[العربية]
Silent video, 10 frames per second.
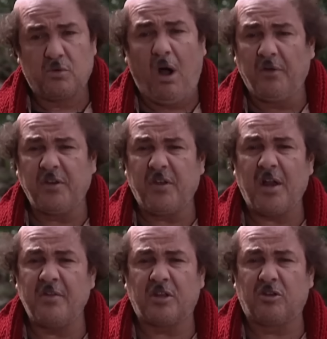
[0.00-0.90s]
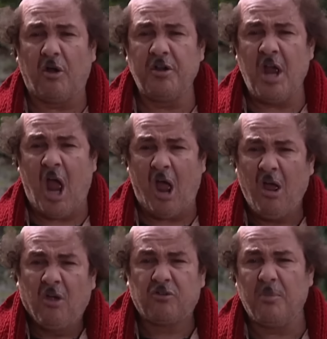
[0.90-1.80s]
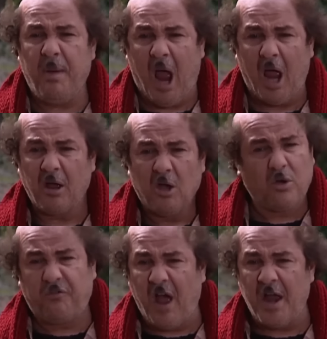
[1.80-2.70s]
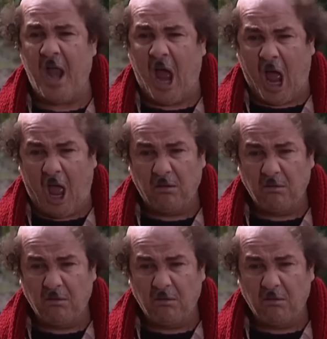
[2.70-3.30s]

شو عم زهرة الثانية شبه شو فهنا